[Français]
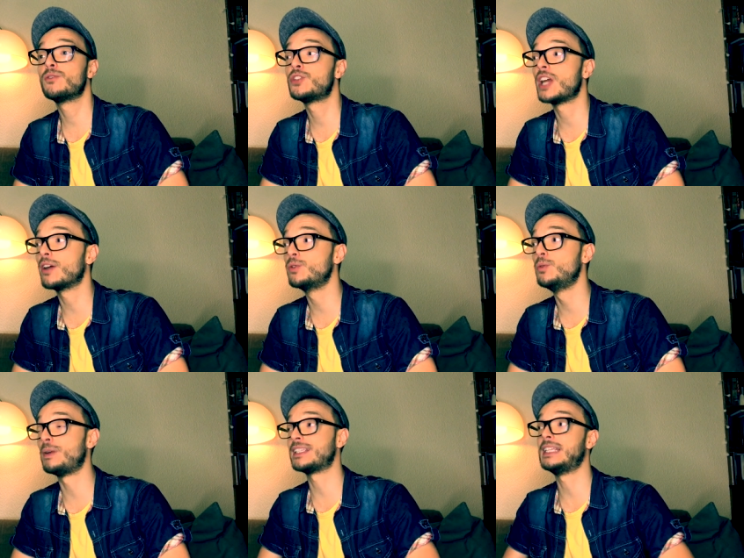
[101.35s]
Le chariot
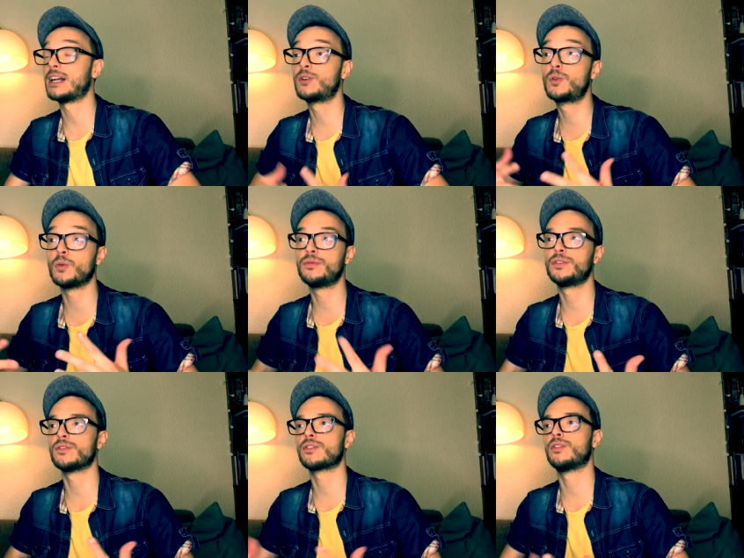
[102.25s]
parce qu'il a
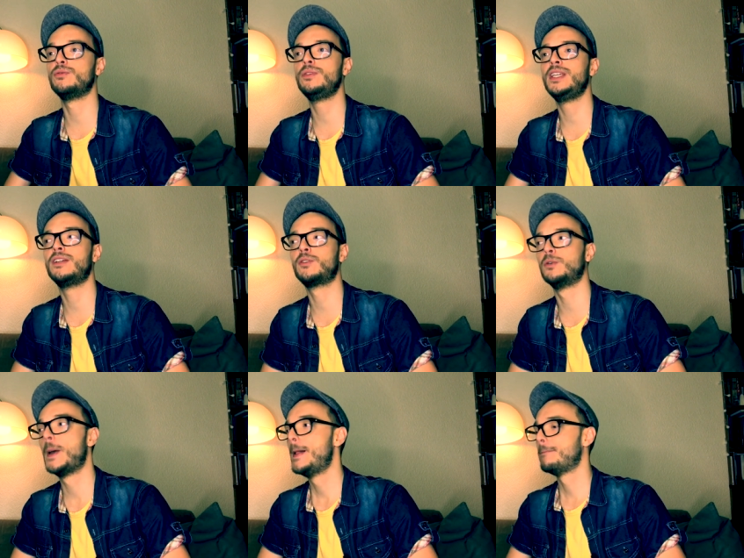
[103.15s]
confiance en lui et
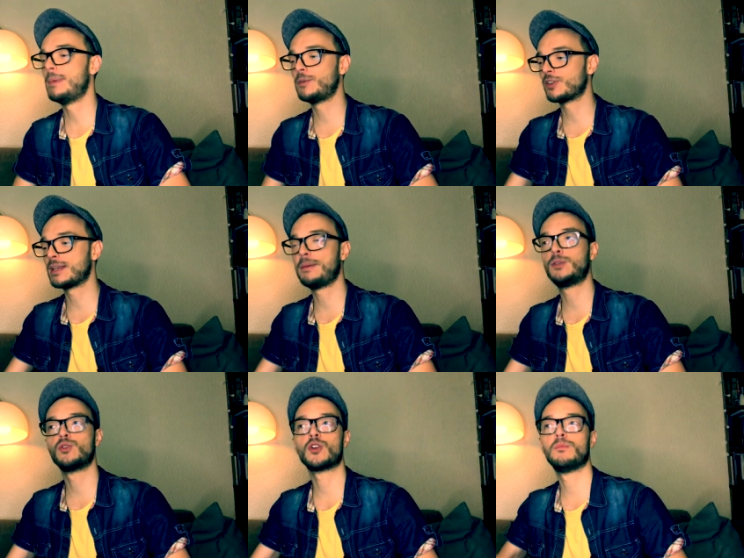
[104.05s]
que même quand ça
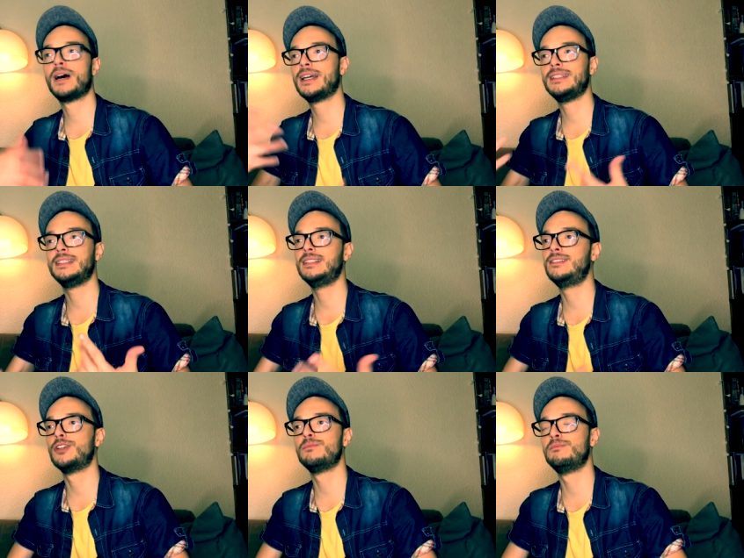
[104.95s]
patauge en bas, il, il
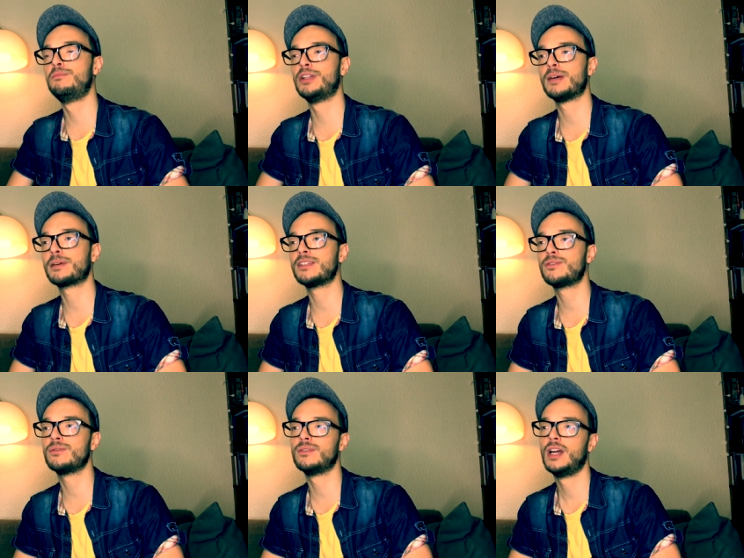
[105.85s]
donne bonne
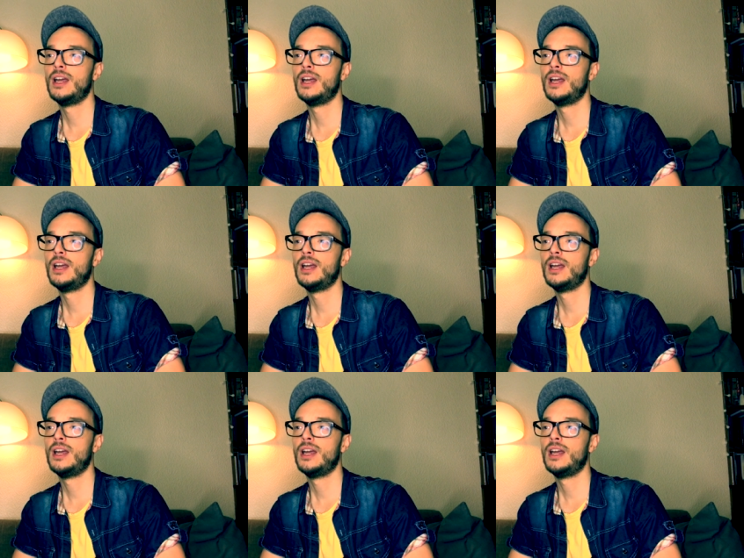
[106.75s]
impression.